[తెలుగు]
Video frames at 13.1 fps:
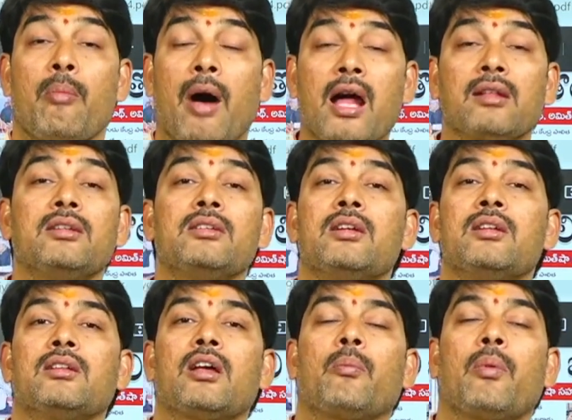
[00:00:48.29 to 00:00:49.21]
భారతీయ
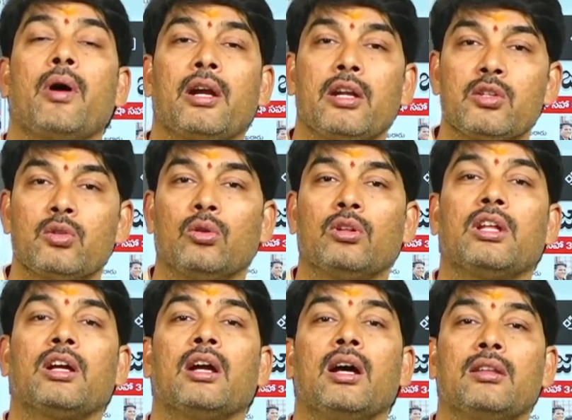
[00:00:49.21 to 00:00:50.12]
జనతా పార్టీ
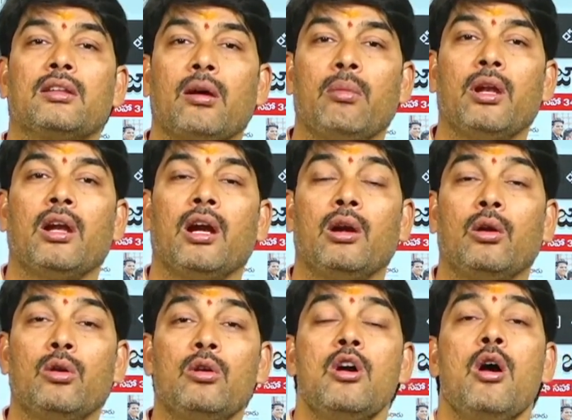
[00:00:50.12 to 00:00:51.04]
సొంతంగా
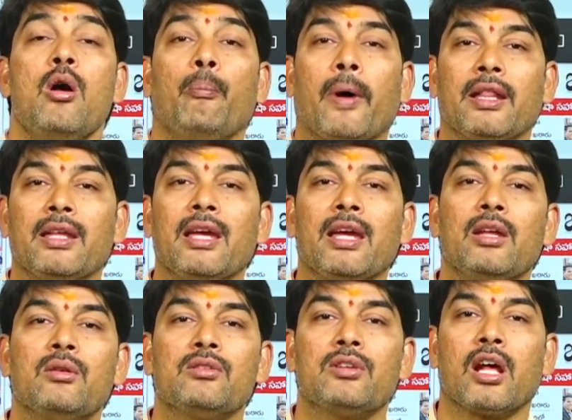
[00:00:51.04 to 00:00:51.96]
తమిళనాడులో
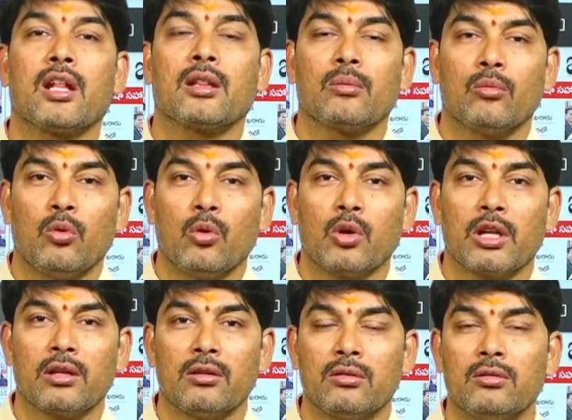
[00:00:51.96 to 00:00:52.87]
పదిహేను శాతం
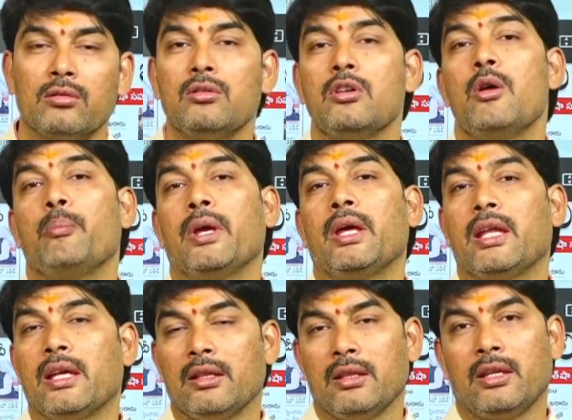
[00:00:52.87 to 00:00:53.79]
ఓటింగ్కు
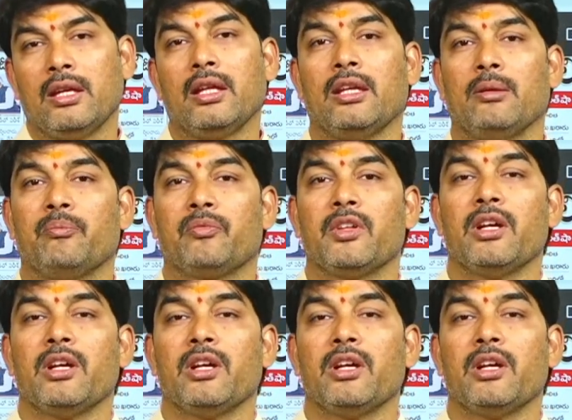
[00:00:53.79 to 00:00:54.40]
పెరిగింది అని